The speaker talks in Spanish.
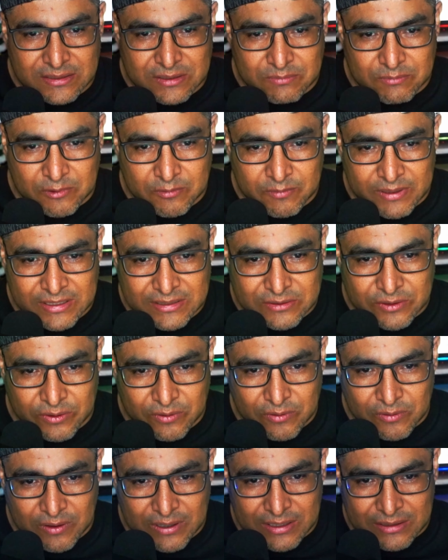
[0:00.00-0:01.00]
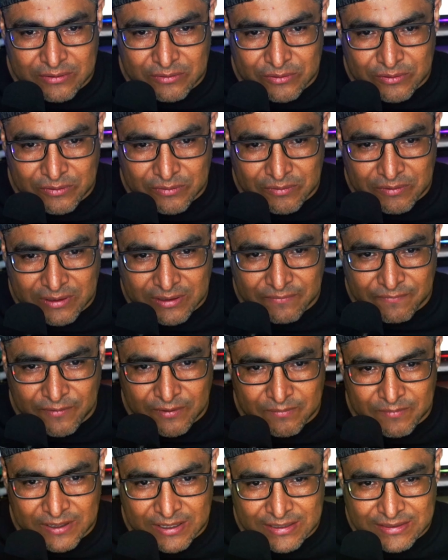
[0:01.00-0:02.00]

Como ven, estoy colocando todo de forma